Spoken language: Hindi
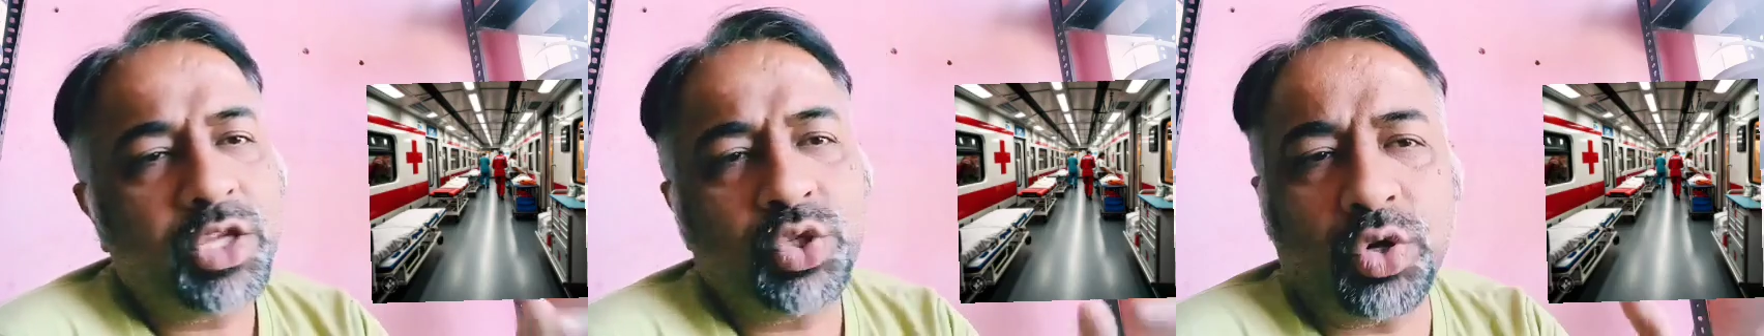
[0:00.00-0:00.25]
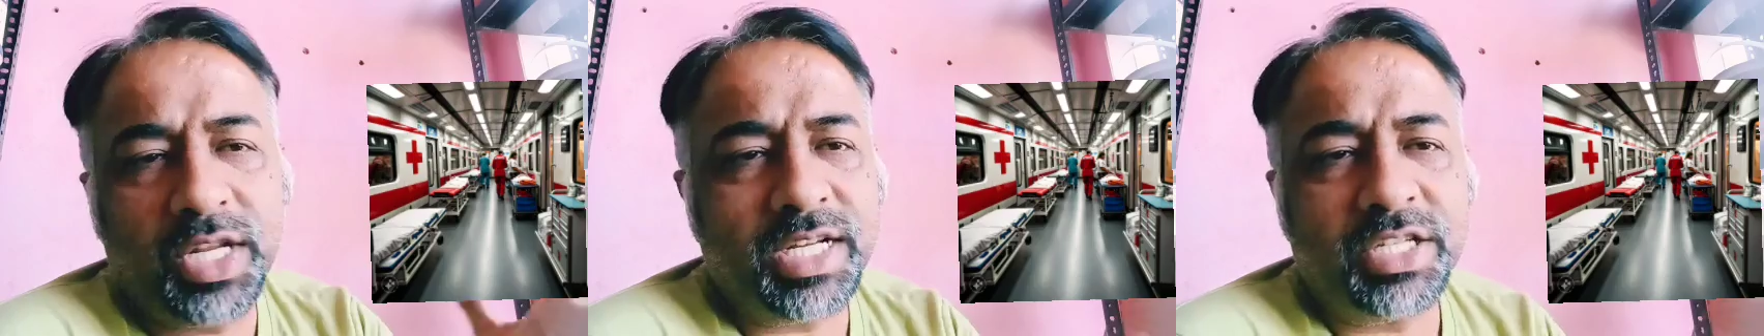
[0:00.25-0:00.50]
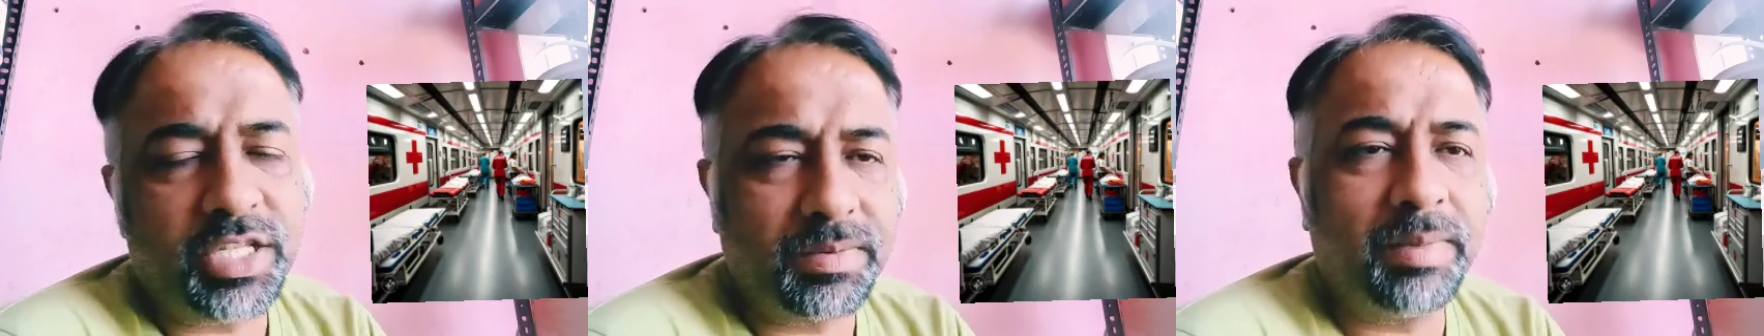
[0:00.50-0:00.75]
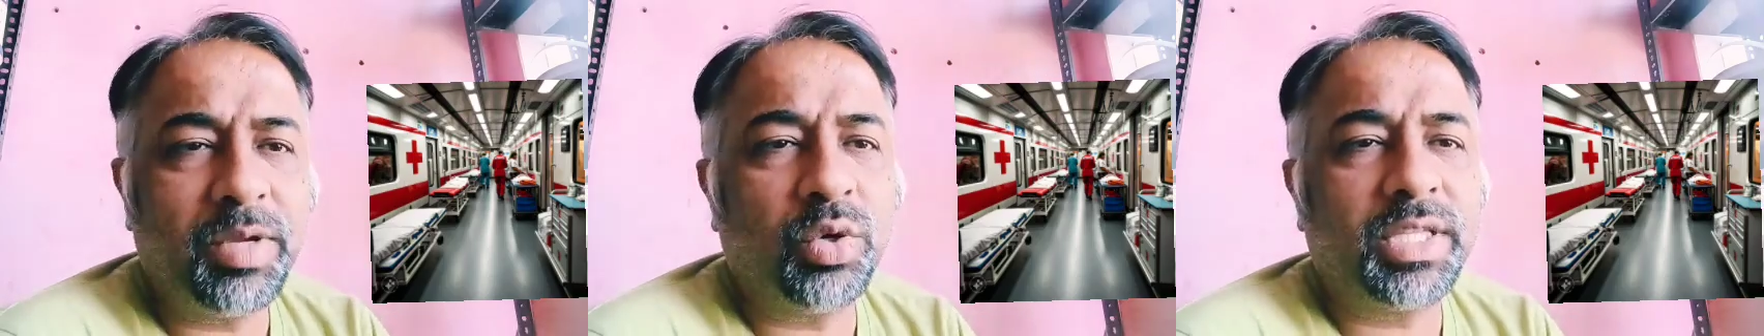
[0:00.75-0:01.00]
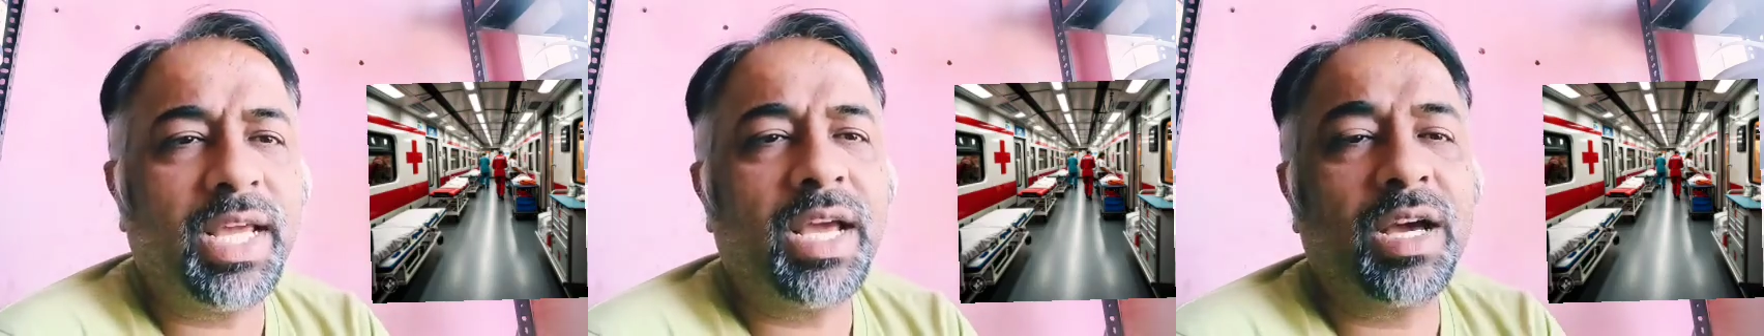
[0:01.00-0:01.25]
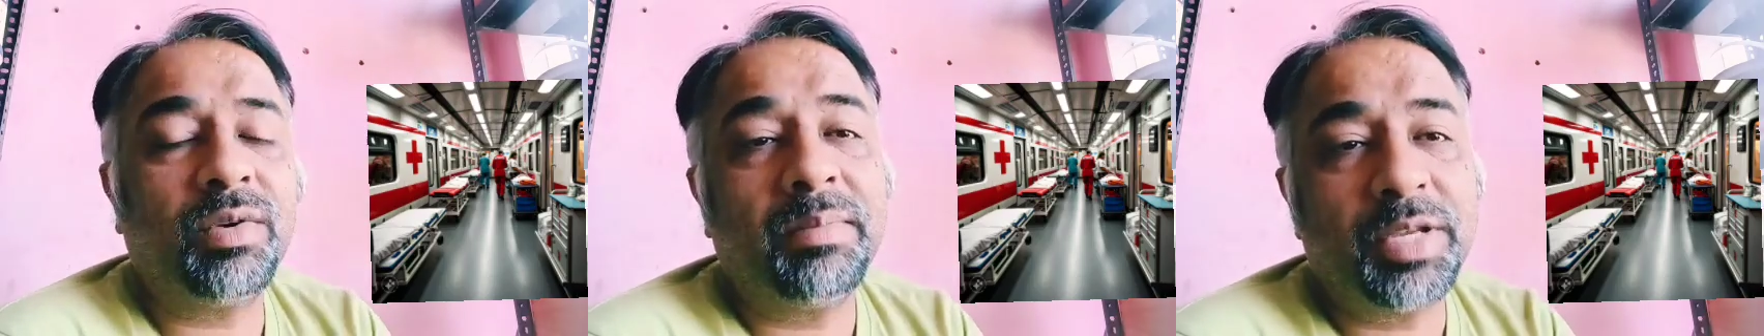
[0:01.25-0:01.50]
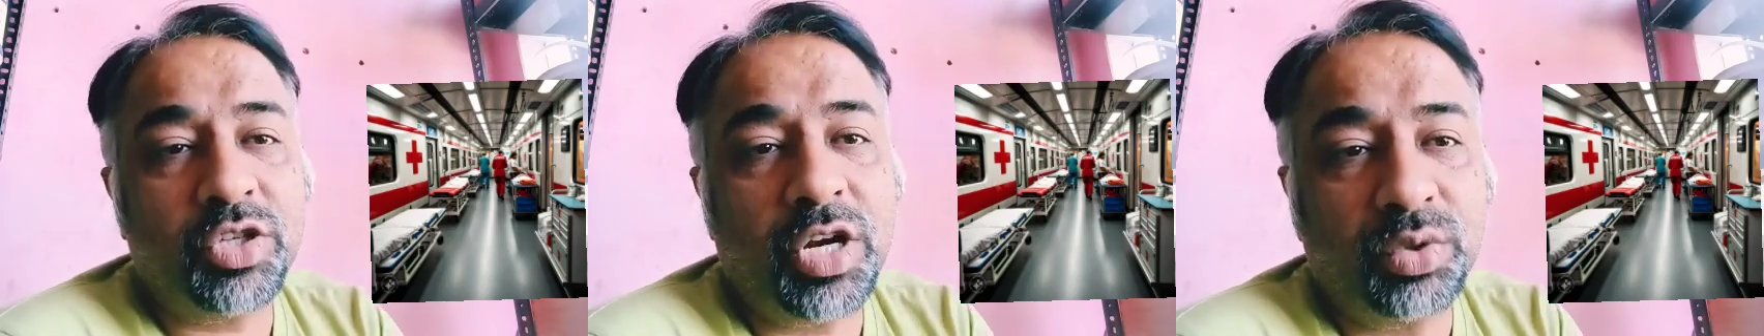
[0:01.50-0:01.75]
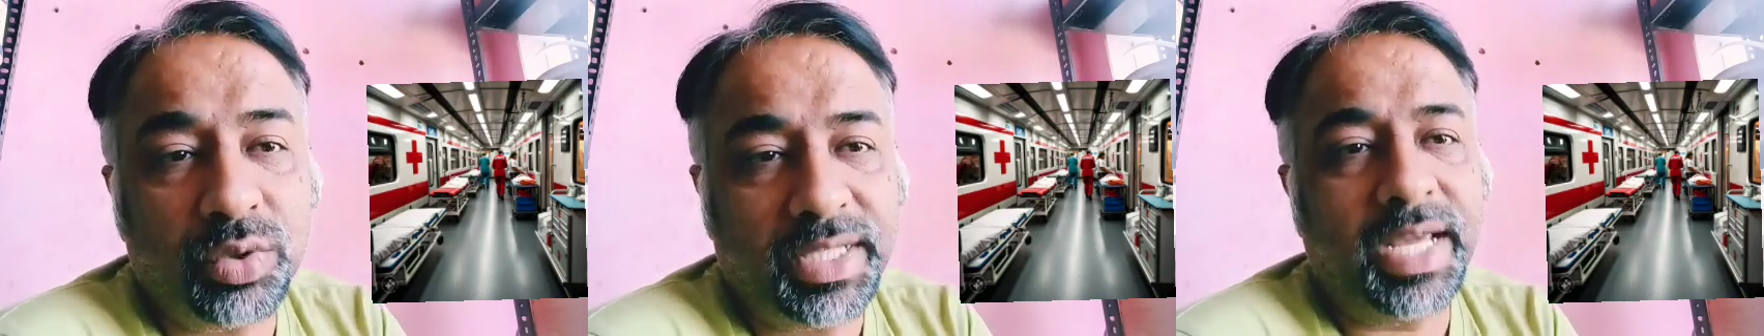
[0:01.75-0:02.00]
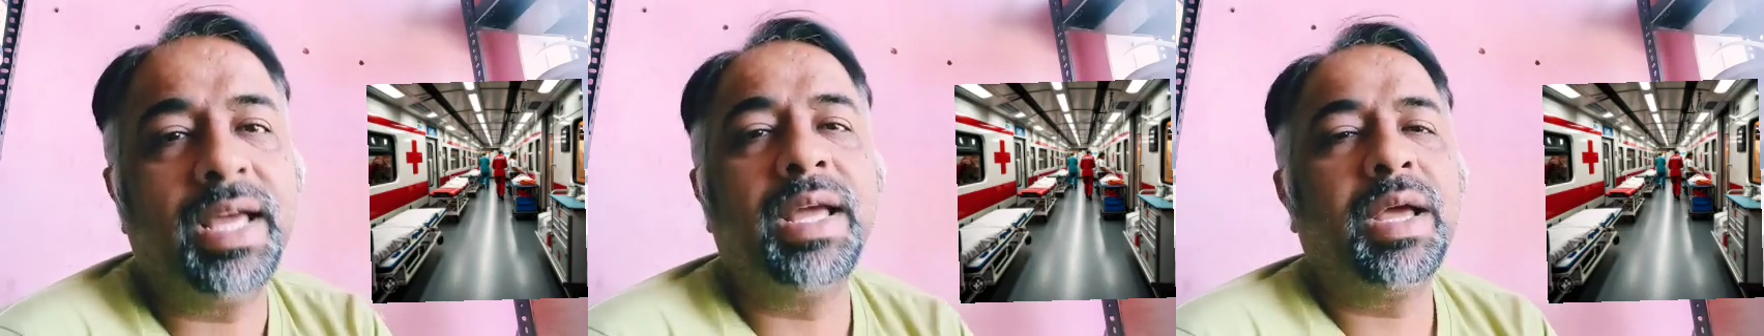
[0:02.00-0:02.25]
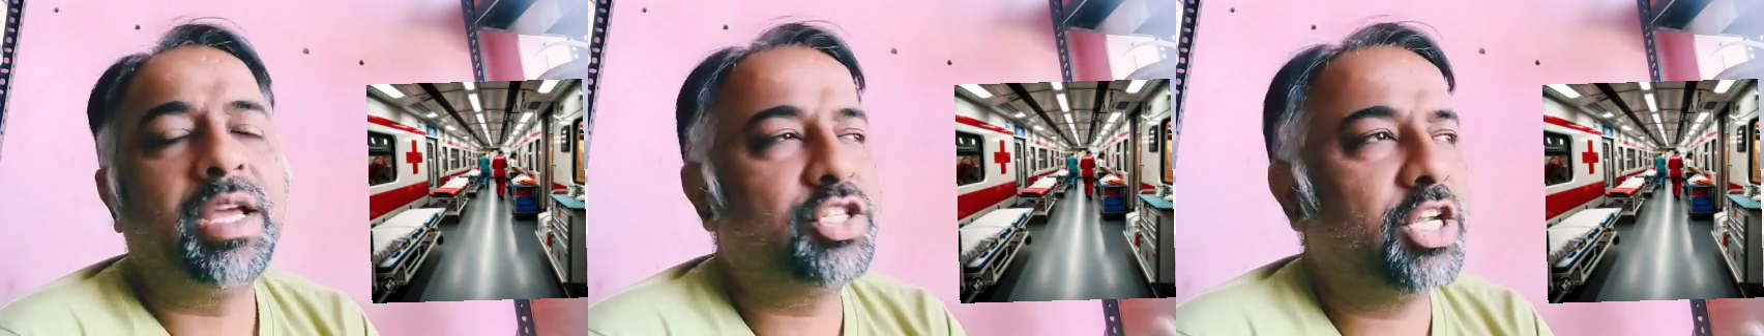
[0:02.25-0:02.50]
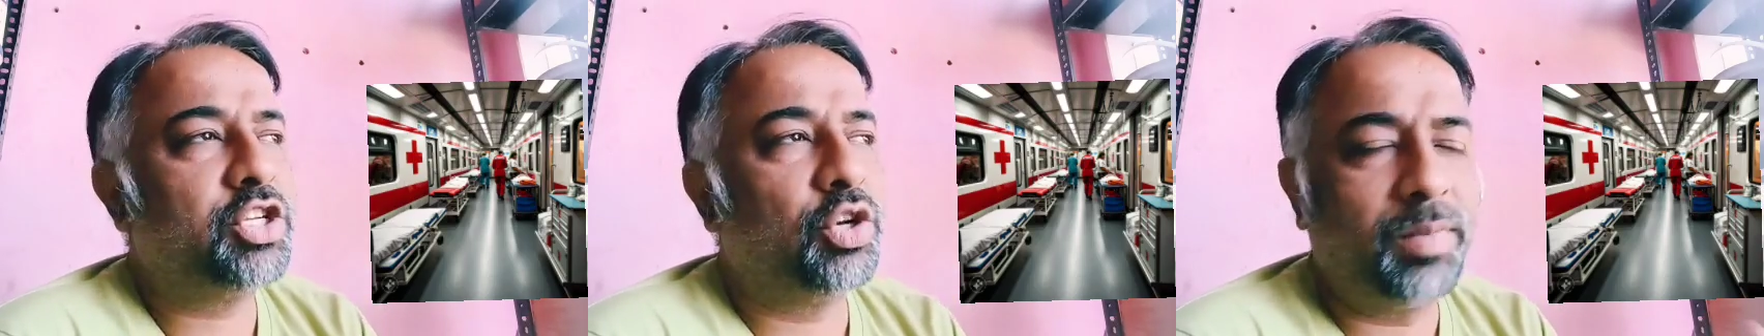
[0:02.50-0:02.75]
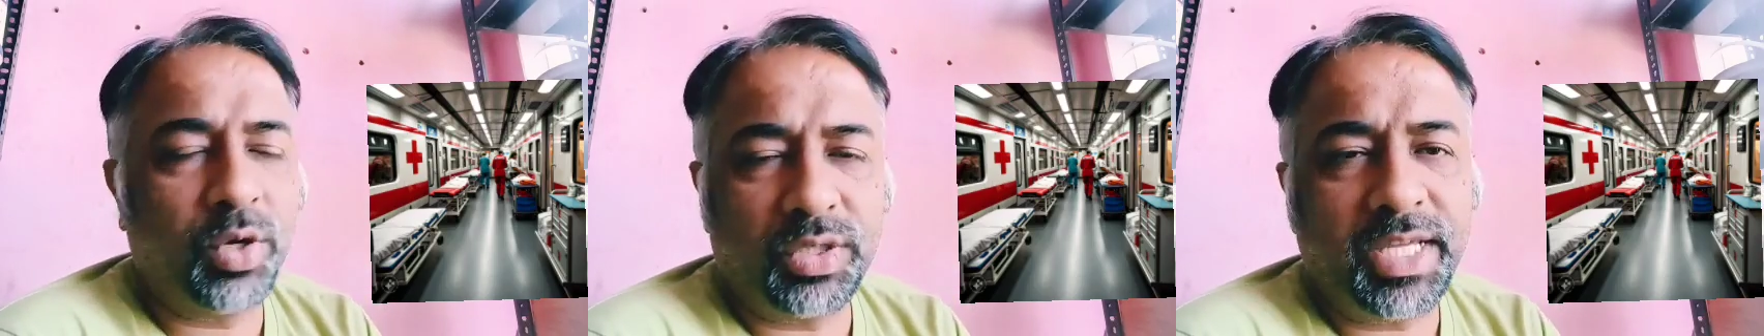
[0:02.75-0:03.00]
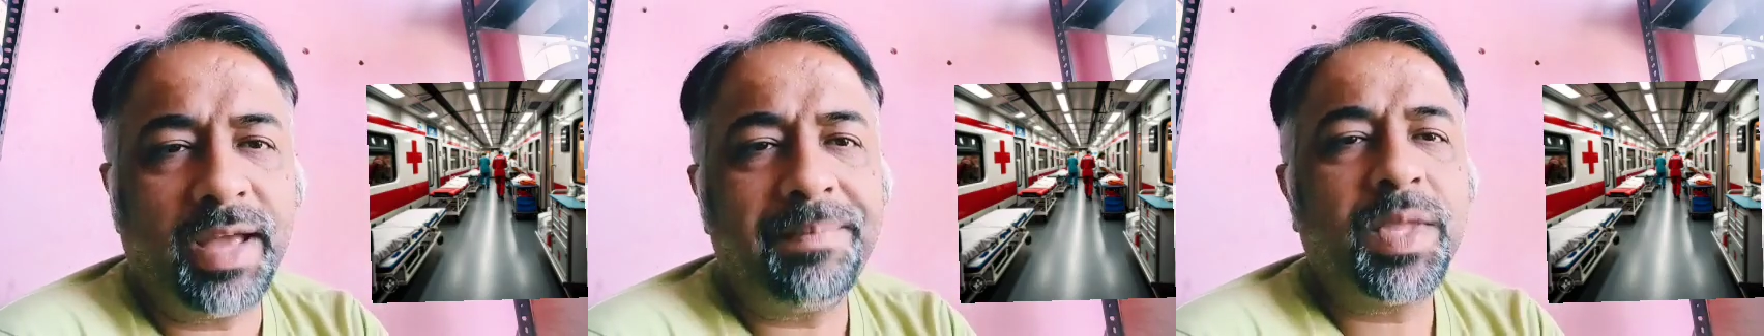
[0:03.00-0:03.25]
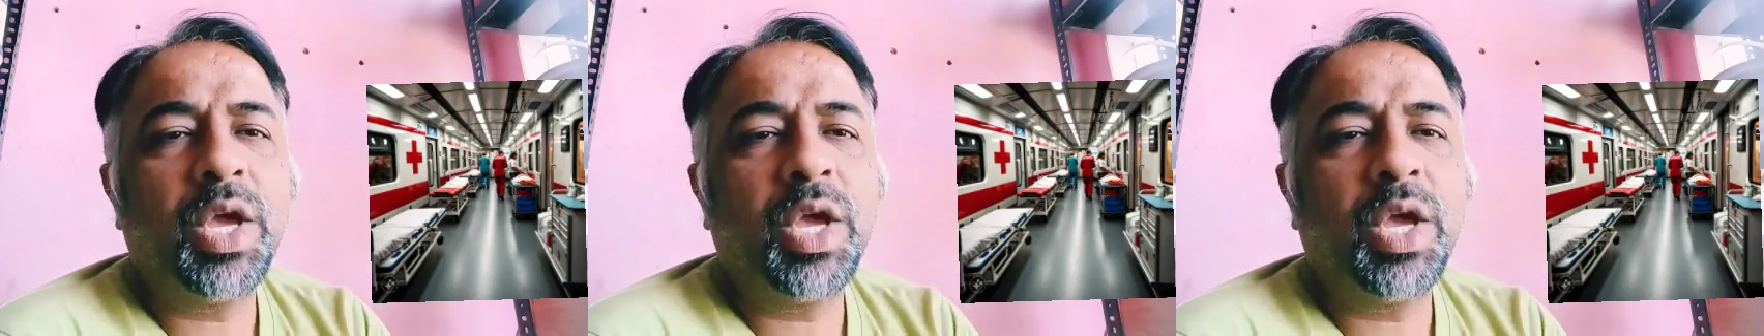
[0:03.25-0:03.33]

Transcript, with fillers: छोटे जंक्शन में भी होती हैं अगर वहाँ पर ज़रूरत होती है स्टेशनों में होती है